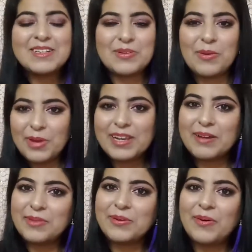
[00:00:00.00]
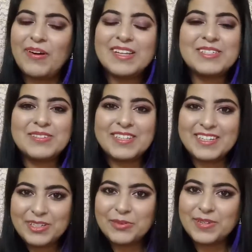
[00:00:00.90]
सो आई वेलकम यू ऑल टू द
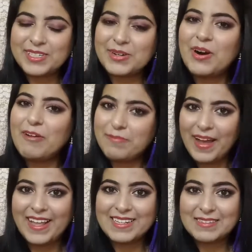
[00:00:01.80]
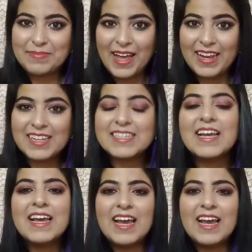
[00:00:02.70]
न्यू वीडियो ऑफ पायल्स पैलेट